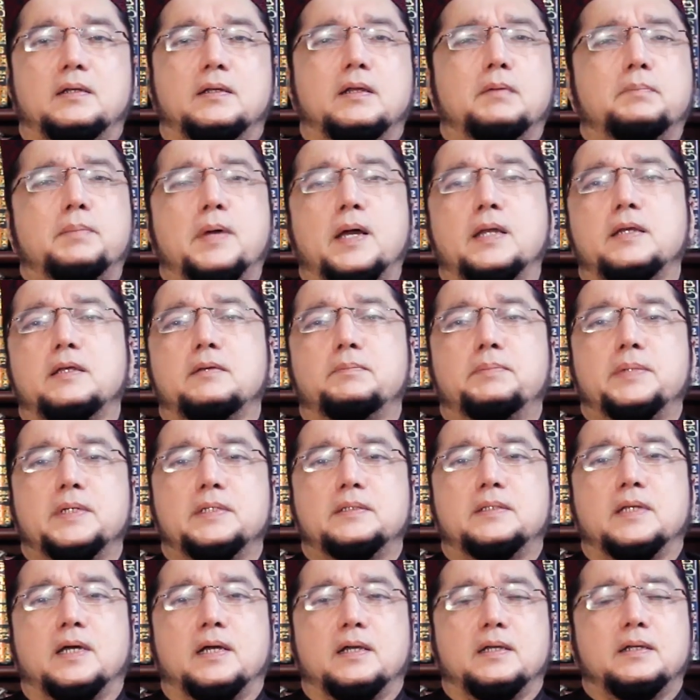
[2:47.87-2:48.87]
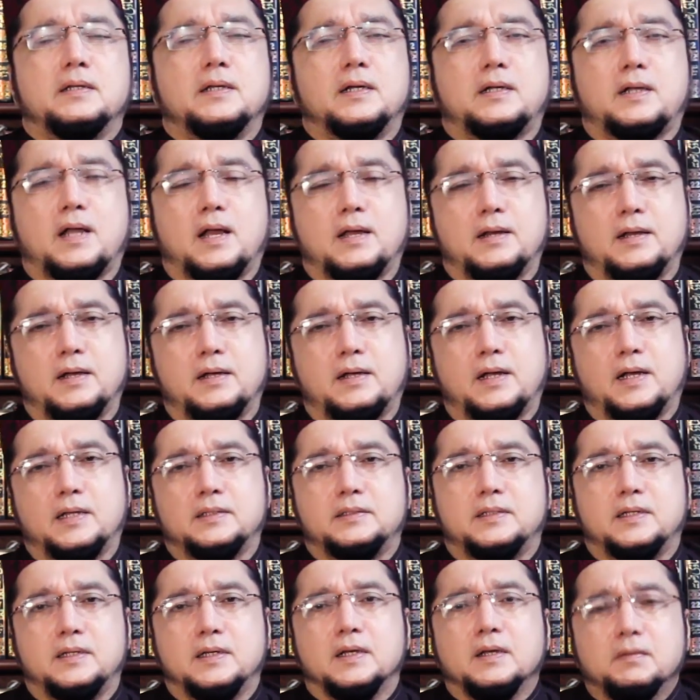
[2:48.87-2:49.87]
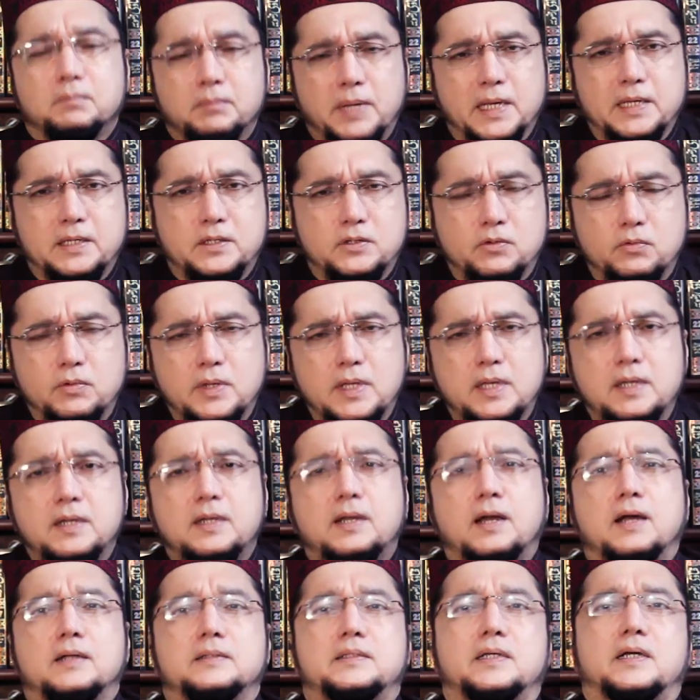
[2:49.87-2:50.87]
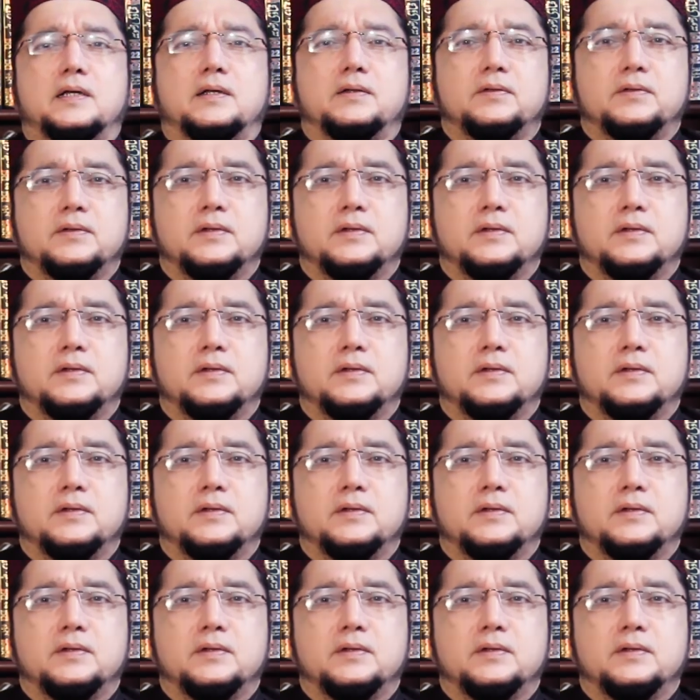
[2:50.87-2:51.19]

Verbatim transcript: ना पानी पीता है ना खाना खाता भाई क्यों नहीं खाता